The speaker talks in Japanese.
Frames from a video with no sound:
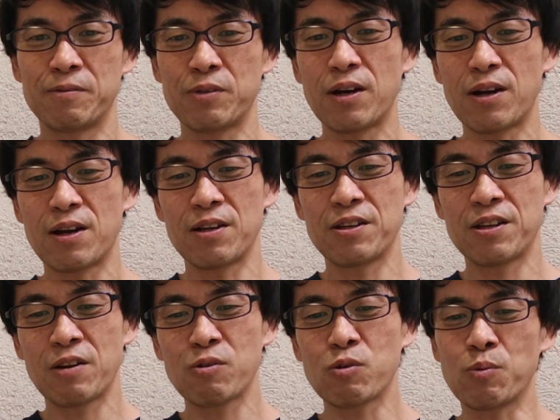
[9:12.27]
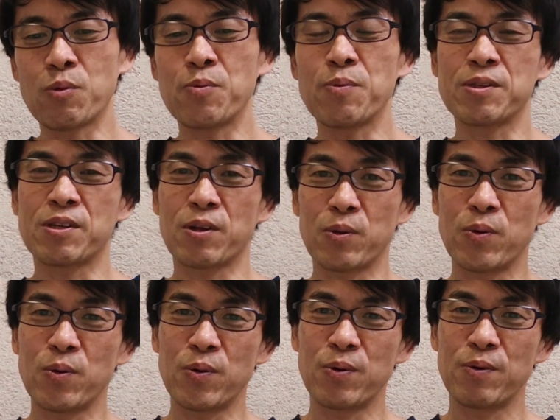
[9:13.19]
だからいけると思いますけ
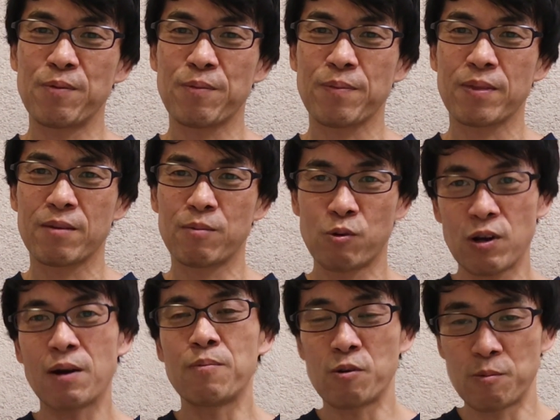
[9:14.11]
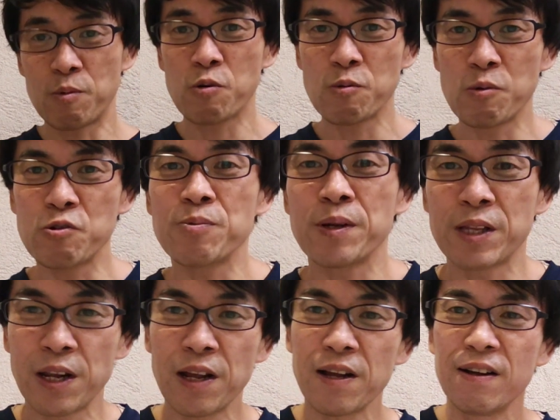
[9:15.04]
ど僕ら僕も含め
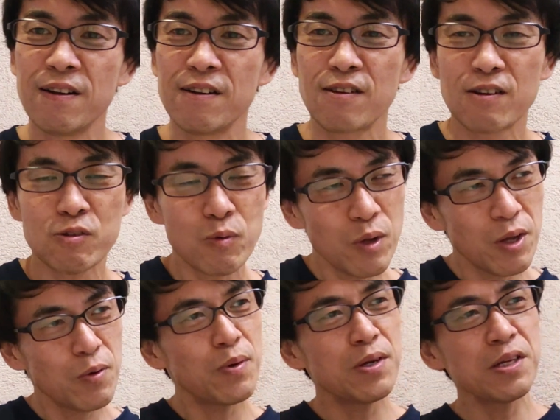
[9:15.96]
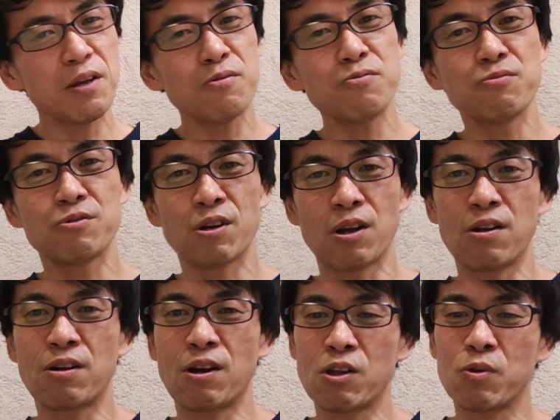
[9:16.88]
てねだからその辺はいけるんじゃ
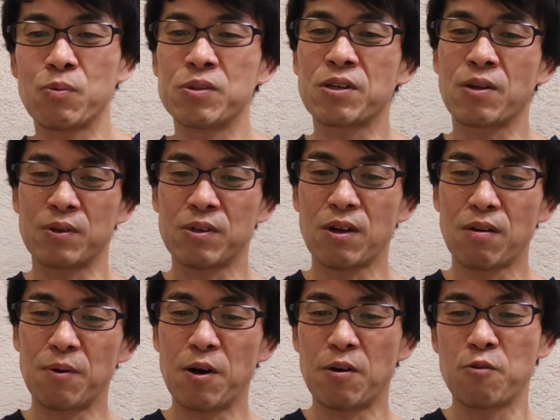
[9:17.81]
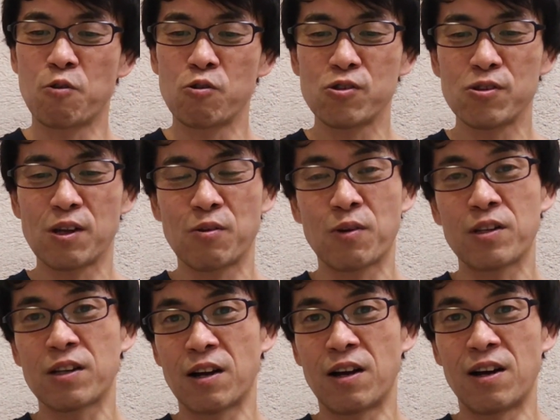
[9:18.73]
ないかなと思うんですけど、ね、だからまあ50代の
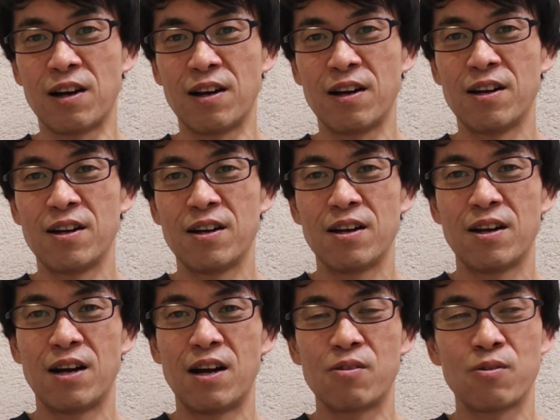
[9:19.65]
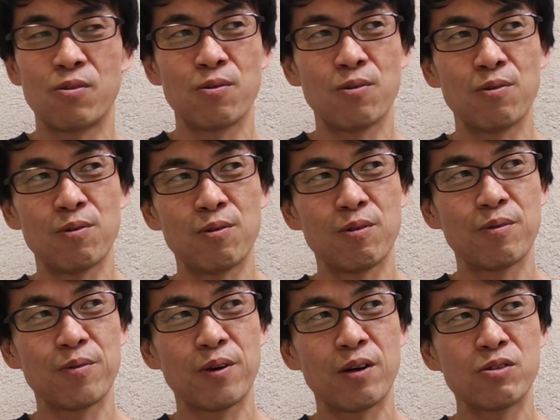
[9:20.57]
方があの
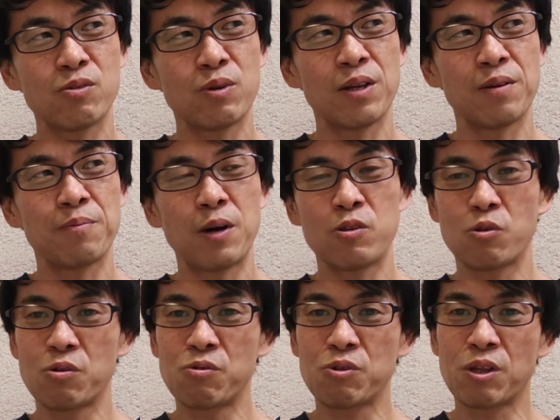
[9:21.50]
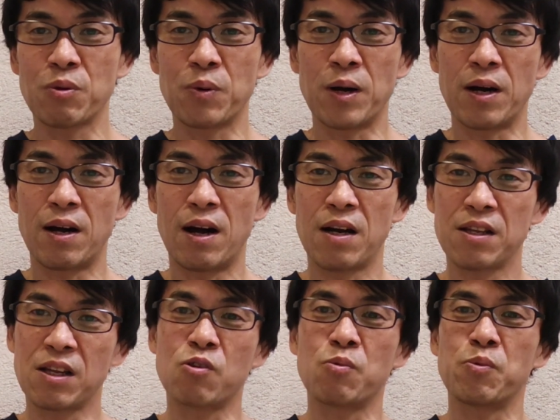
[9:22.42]
ガストにバイト行くっていうのはあ
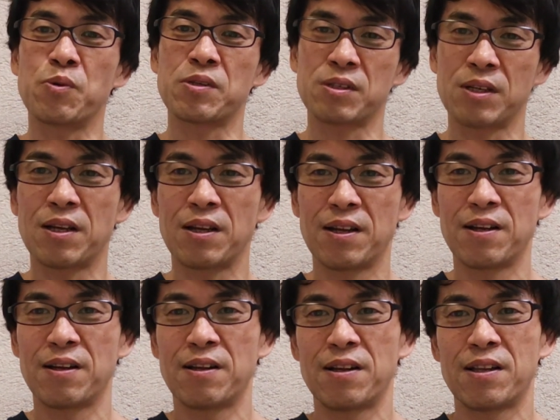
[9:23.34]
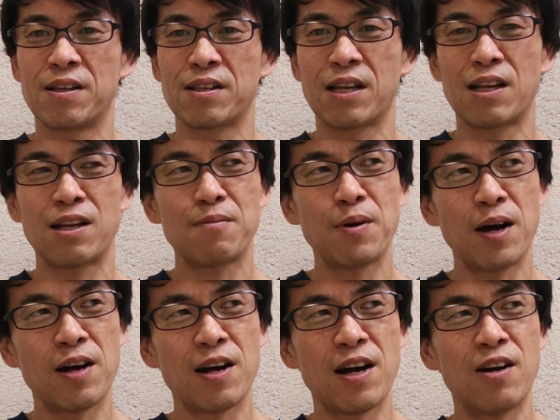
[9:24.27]
りやと思いますねただま
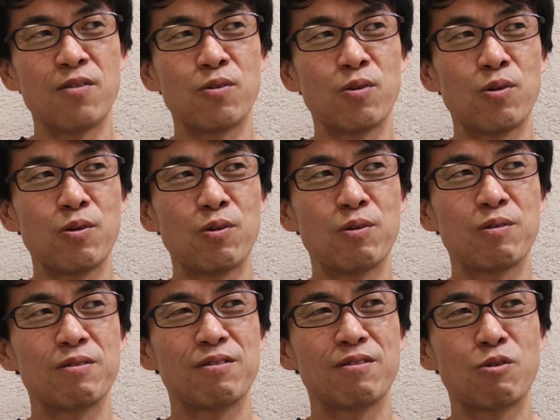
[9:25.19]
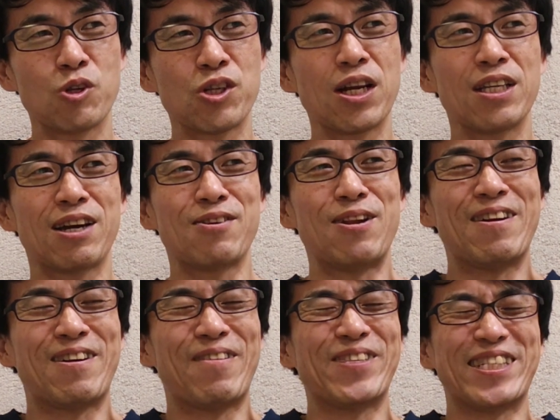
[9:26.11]
ああの腰が痛くな
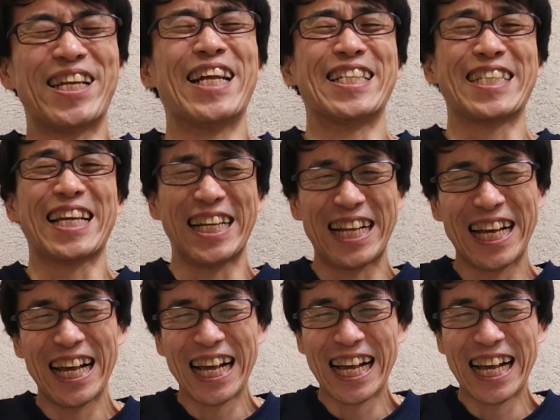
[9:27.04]
るかもしれないですけどね